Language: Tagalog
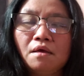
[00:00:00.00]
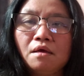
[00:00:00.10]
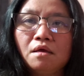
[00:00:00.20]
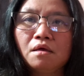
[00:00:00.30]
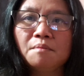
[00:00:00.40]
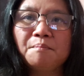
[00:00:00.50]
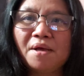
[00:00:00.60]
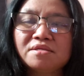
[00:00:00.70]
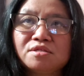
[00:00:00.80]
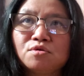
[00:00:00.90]
uh,
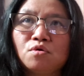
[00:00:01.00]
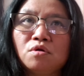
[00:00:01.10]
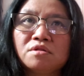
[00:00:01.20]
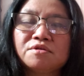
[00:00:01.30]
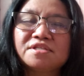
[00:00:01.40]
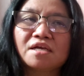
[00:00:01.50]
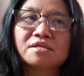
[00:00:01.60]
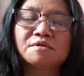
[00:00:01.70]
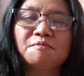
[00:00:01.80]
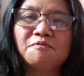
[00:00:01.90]
pass through all the
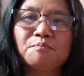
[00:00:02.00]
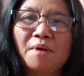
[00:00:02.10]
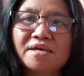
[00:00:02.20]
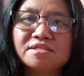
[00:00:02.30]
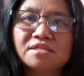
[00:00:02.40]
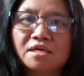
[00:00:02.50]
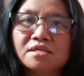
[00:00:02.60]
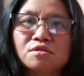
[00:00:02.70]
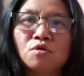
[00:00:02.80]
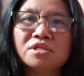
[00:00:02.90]

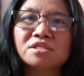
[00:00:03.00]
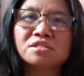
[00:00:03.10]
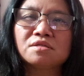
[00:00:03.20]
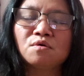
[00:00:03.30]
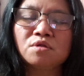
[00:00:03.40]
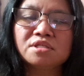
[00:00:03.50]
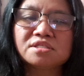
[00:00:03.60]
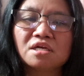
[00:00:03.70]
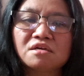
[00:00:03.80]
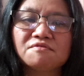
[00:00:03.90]
sacrifices, all the all the
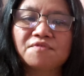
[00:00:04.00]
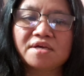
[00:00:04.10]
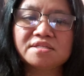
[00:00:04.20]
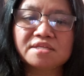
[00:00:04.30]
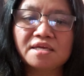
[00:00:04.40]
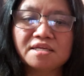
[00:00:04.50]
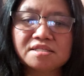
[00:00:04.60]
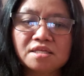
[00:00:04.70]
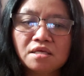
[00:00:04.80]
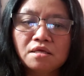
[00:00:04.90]
sacrifices,